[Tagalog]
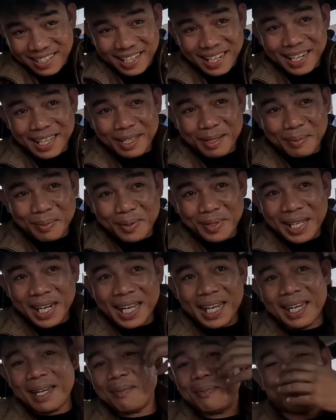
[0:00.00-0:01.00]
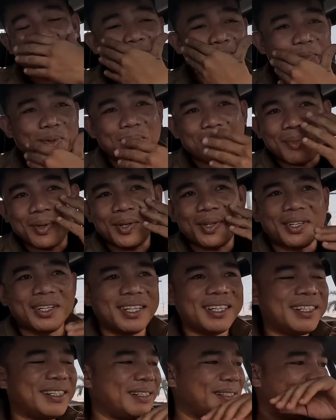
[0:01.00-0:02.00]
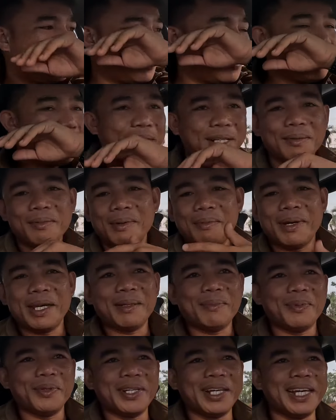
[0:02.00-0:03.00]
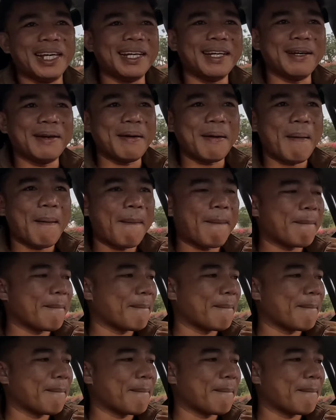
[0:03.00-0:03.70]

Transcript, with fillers: Ganito po talaga yan, puro bukbok. Pero mabait po yan. No?